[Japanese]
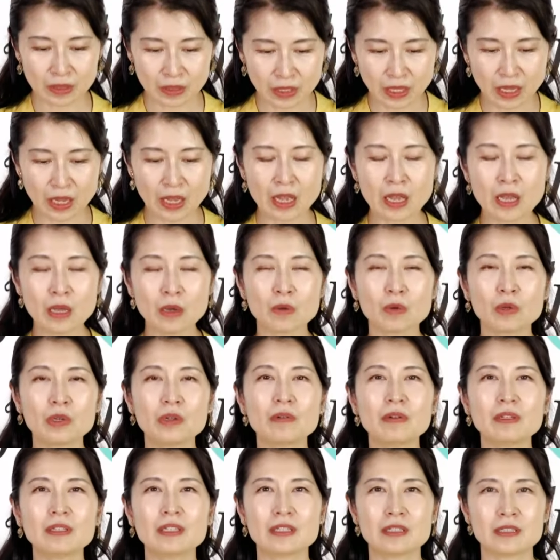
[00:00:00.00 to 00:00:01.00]
で、こ
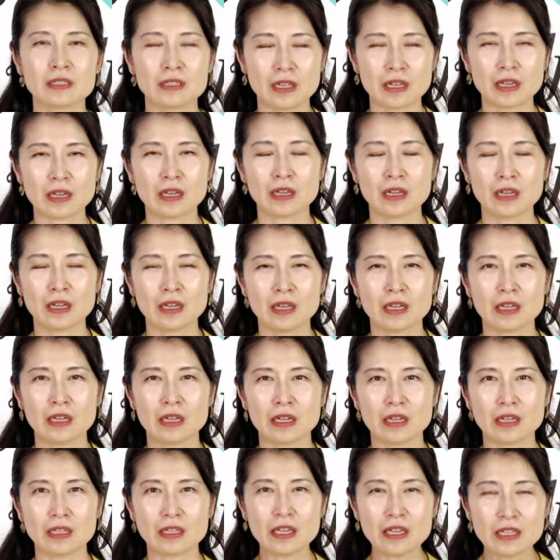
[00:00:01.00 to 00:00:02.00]
れはですね、
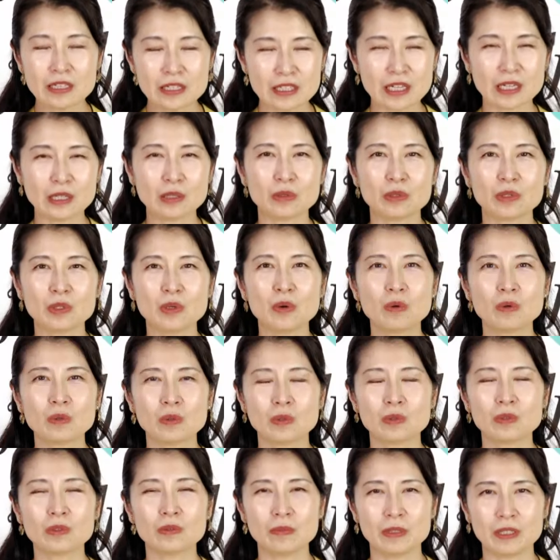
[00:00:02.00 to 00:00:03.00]
えー、現在の日本
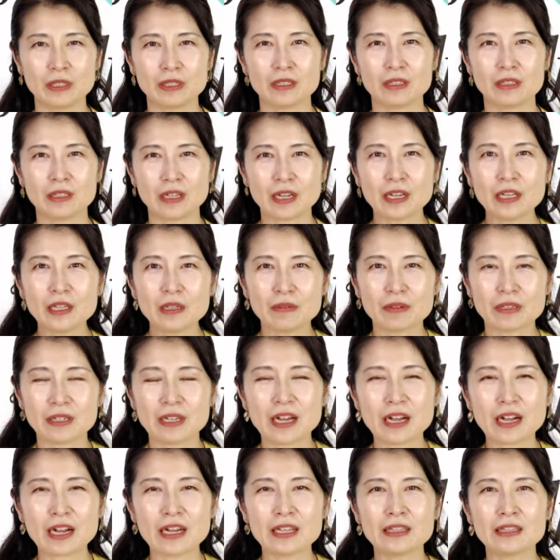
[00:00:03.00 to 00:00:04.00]
国民だけでは
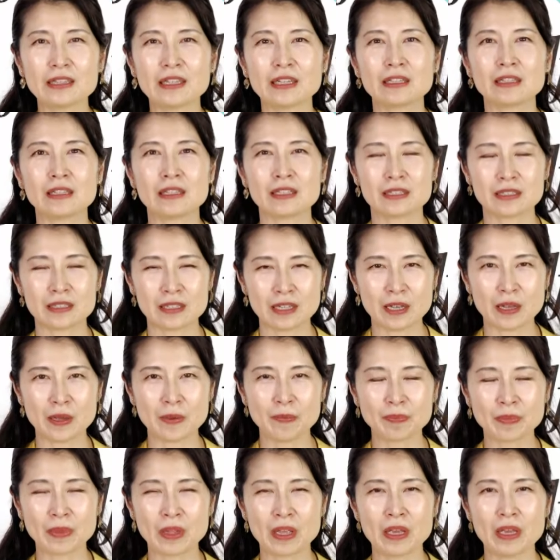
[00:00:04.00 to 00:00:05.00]
なかったんです
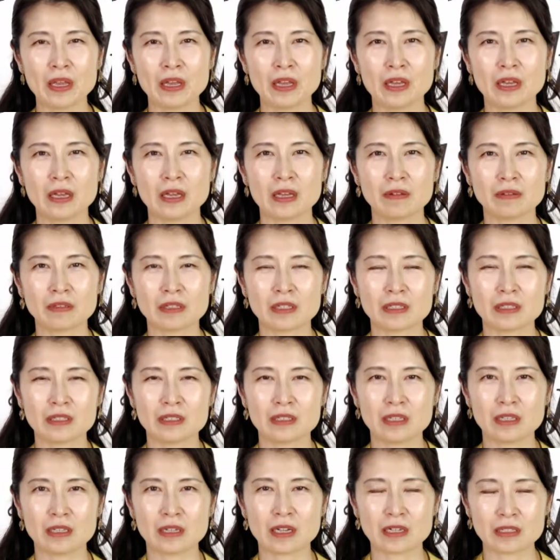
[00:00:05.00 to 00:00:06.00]
ね。えー、
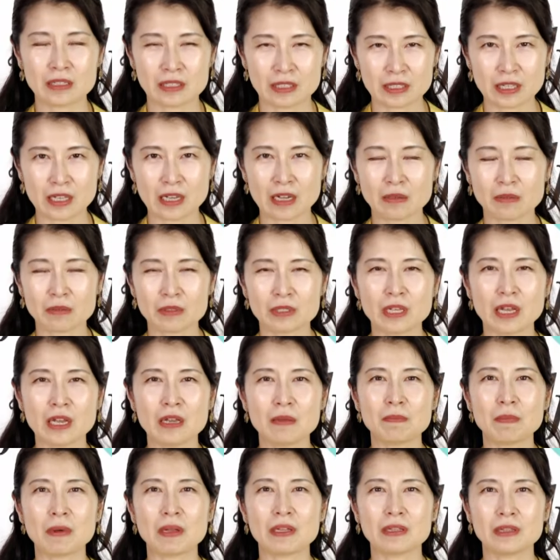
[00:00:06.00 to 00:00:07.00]
私かつてあの
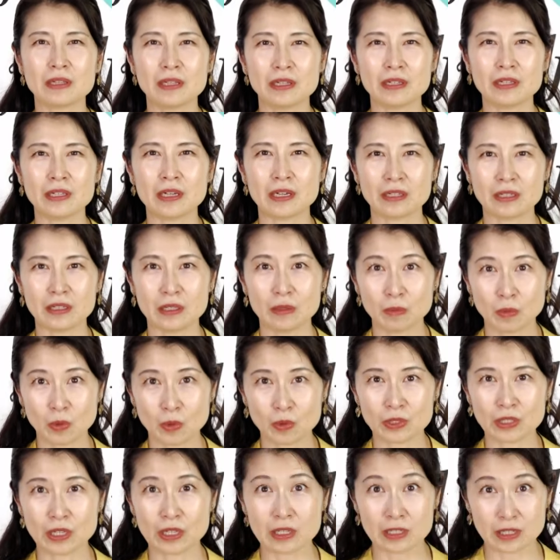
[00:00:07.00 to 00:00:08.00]
サイパンテニアンに
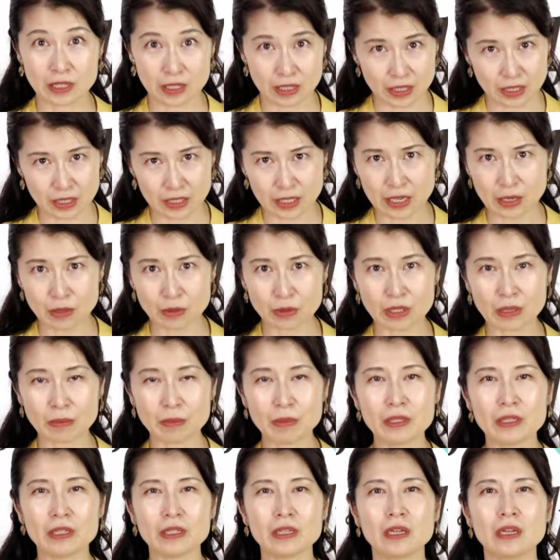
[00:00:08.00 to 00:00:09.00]
も戦跡慰霊の
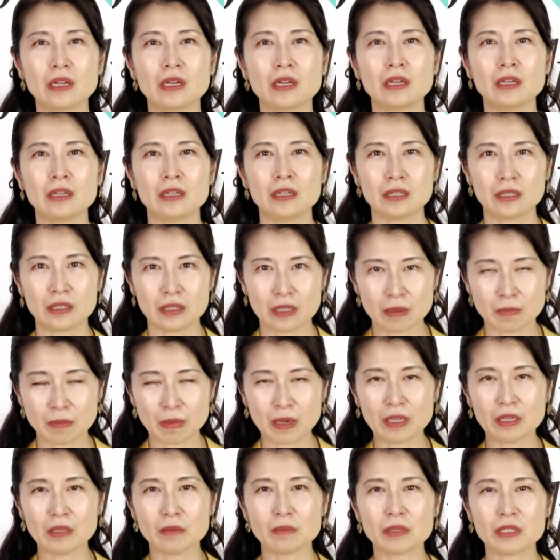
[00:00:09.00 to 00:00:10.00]
旅に行って
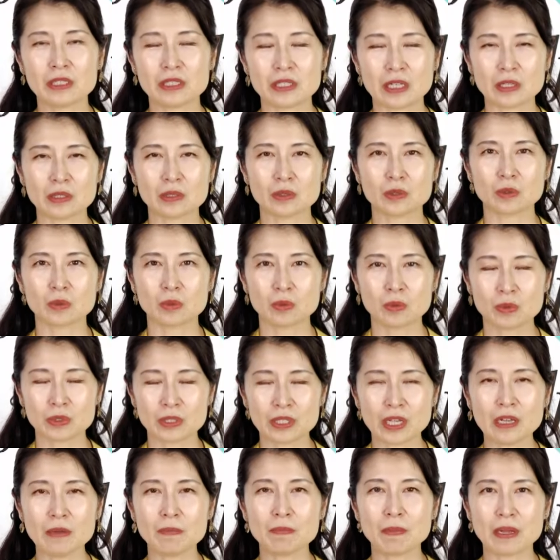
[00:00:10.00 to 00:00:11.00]
まいりました。そこの
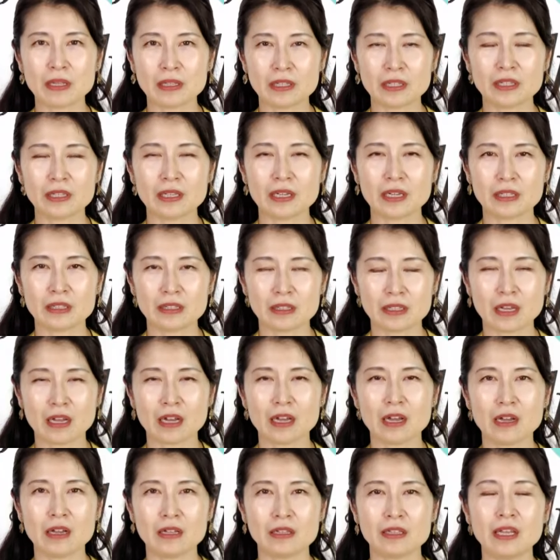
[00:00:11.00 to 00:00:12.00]
サイパンで出会っ
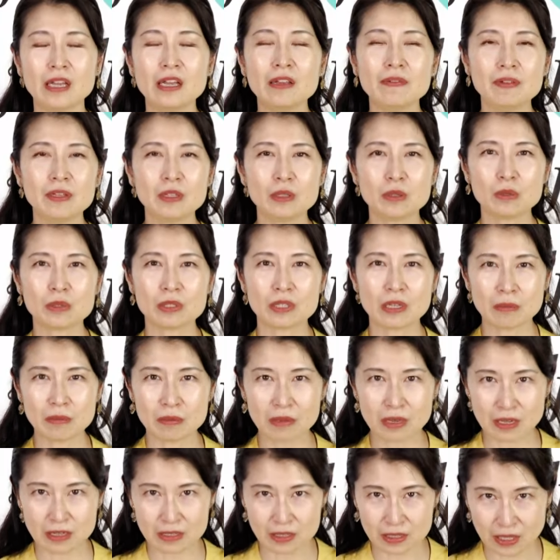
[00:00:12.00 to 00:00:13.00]
た
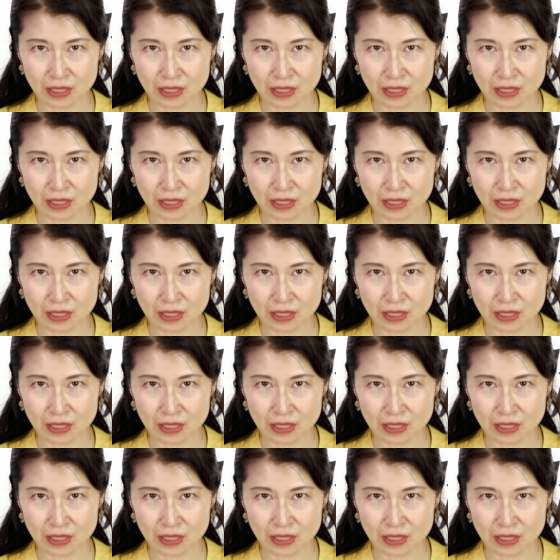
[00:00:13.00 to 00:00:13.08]
デイビッド・サブラン